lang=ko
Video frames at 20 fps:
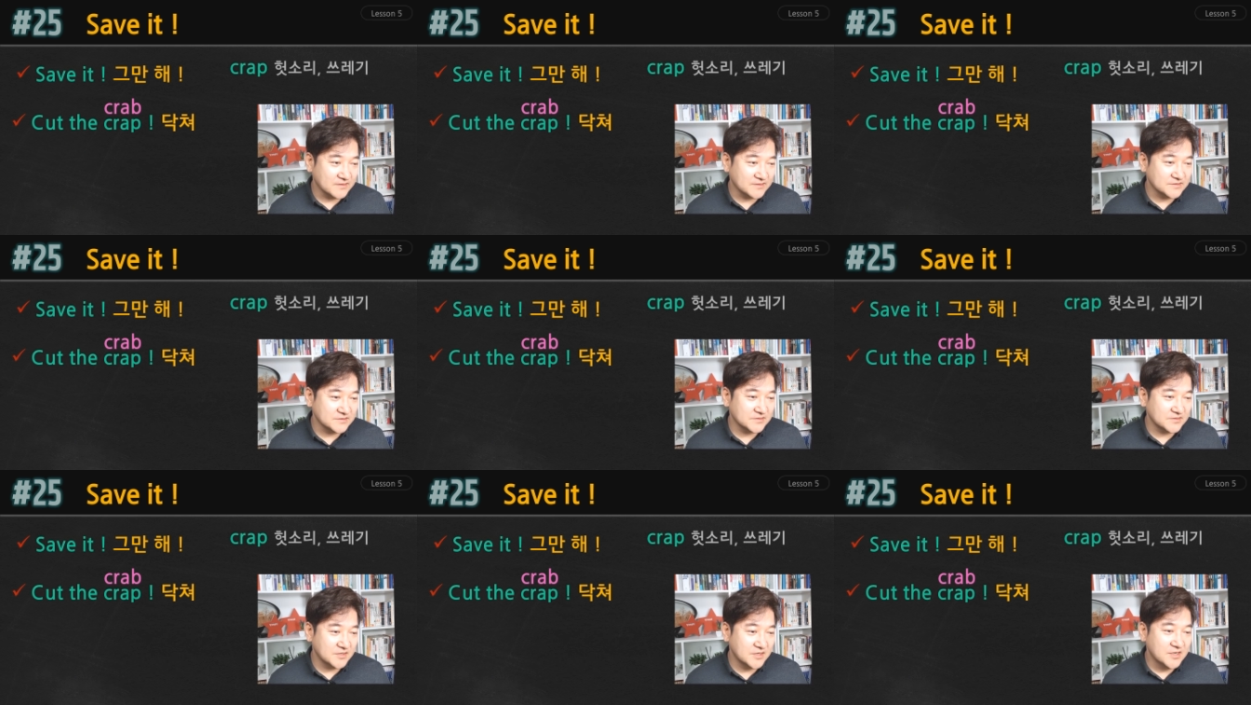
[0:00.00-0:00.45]

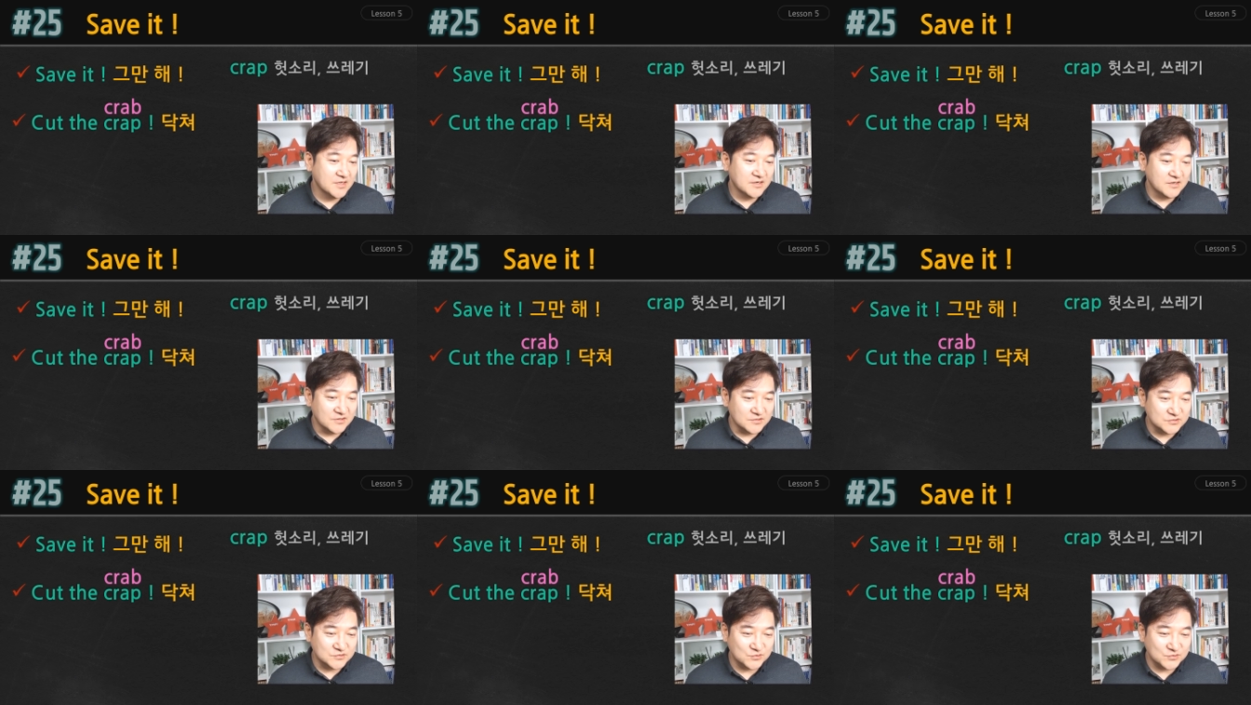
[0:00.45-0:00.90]
그래서
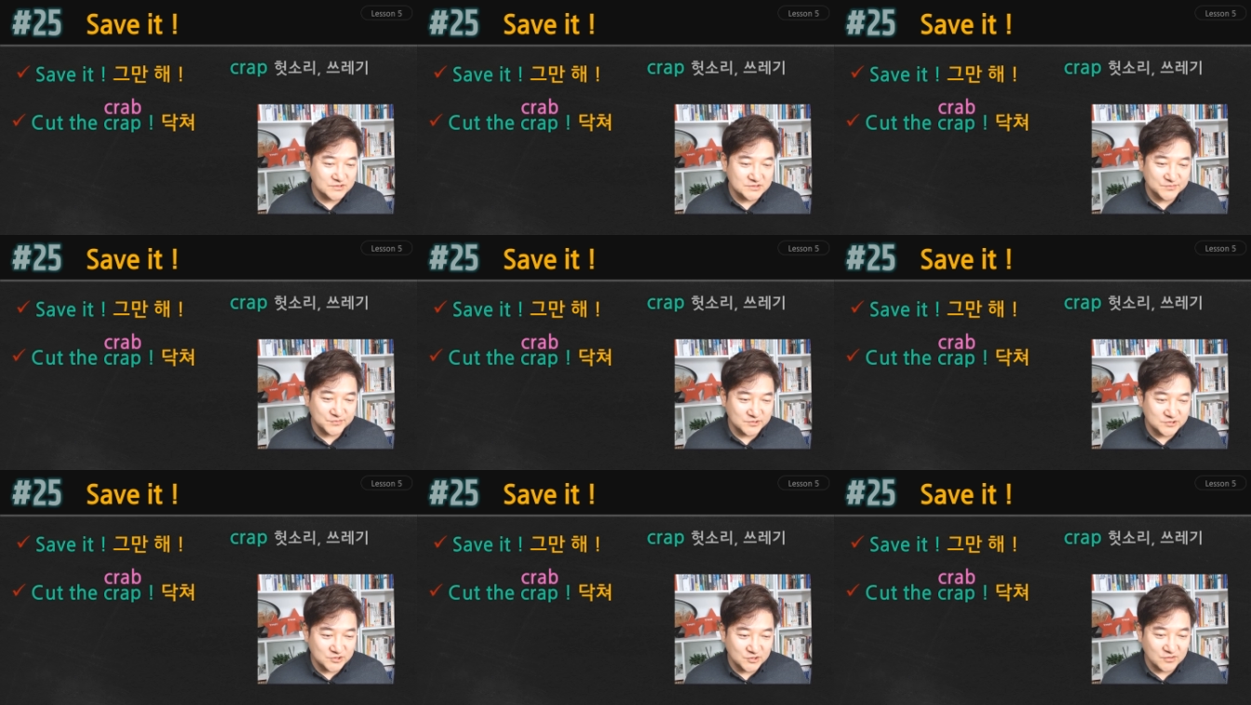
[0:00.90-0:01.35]
헛소리
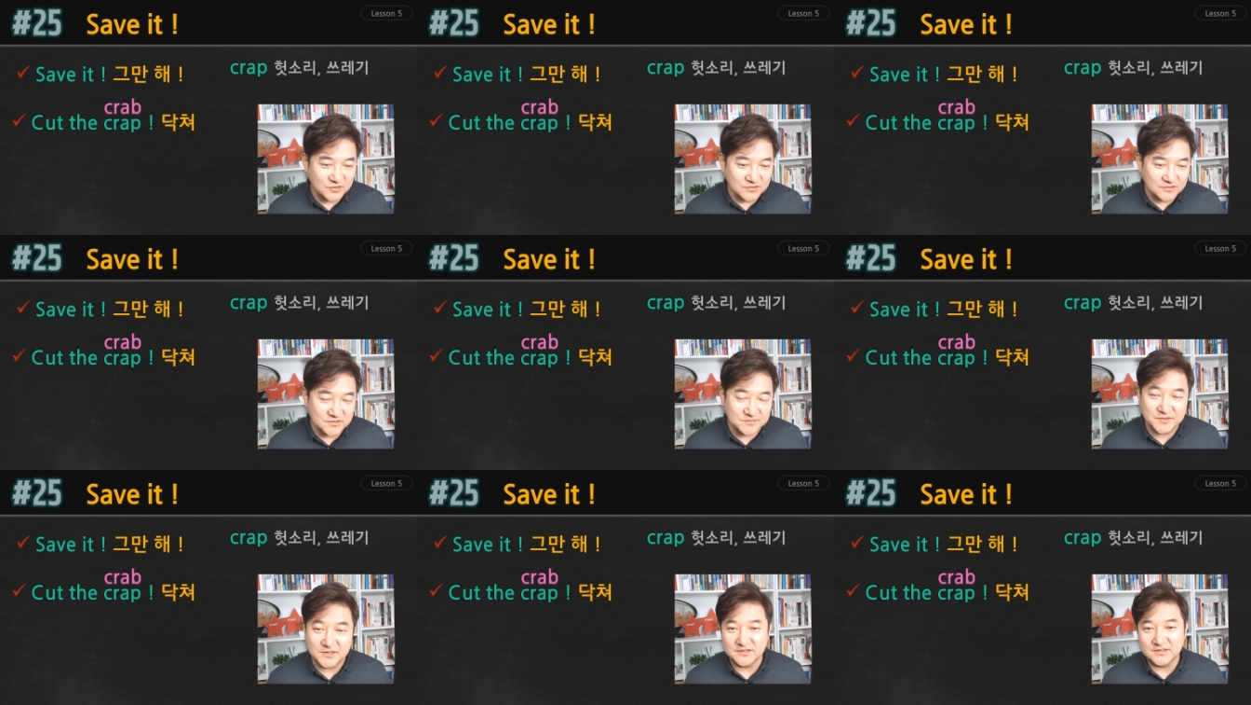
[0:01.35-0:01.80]
집어쳐
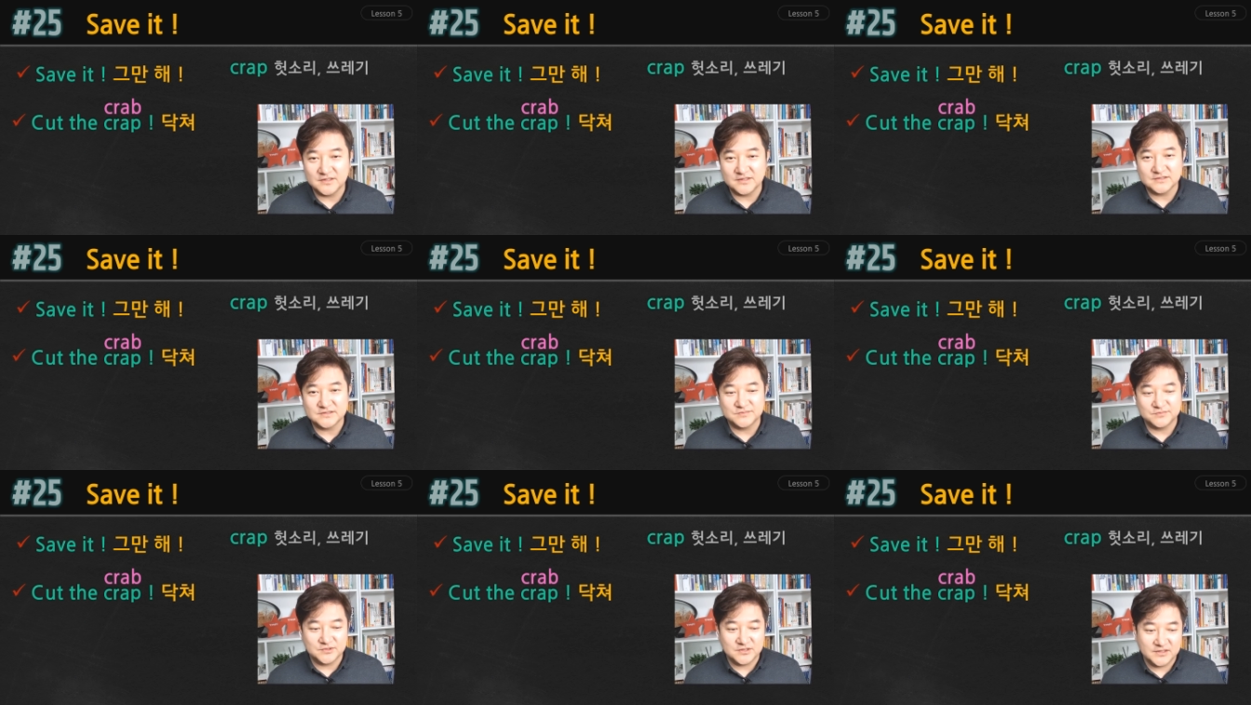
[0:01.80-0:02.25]
이런 말이
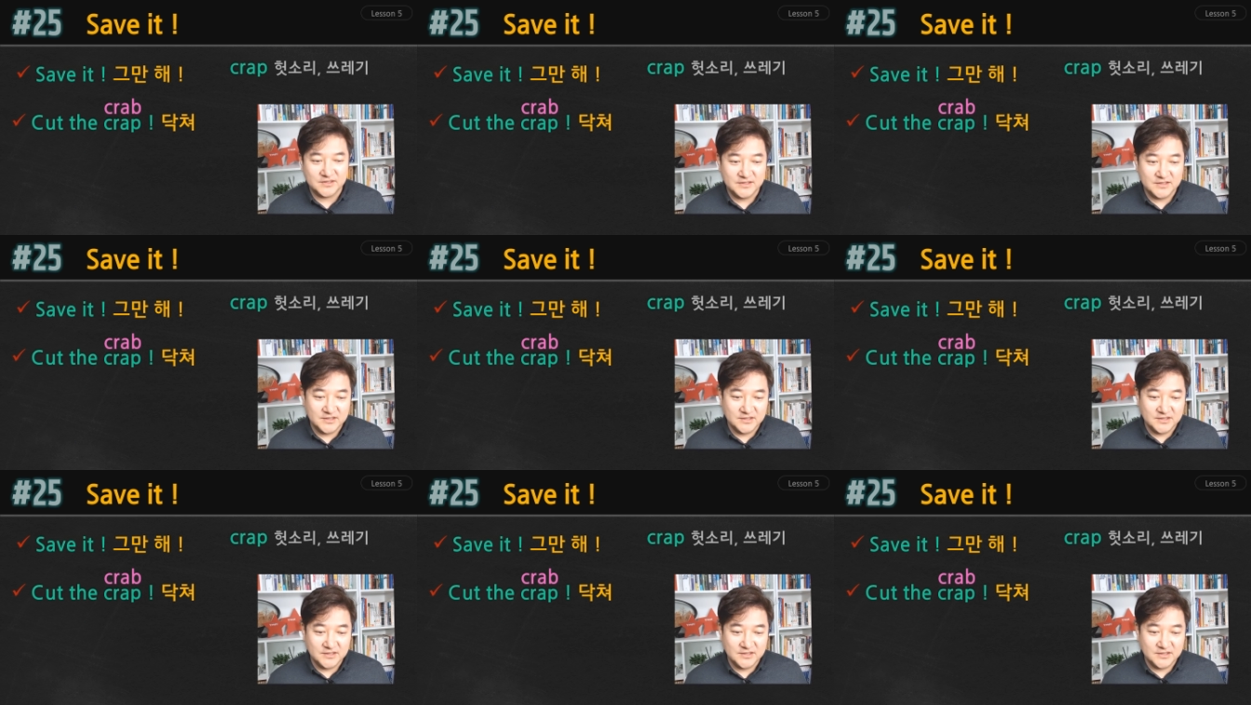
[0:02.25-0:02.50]
되겠습니다.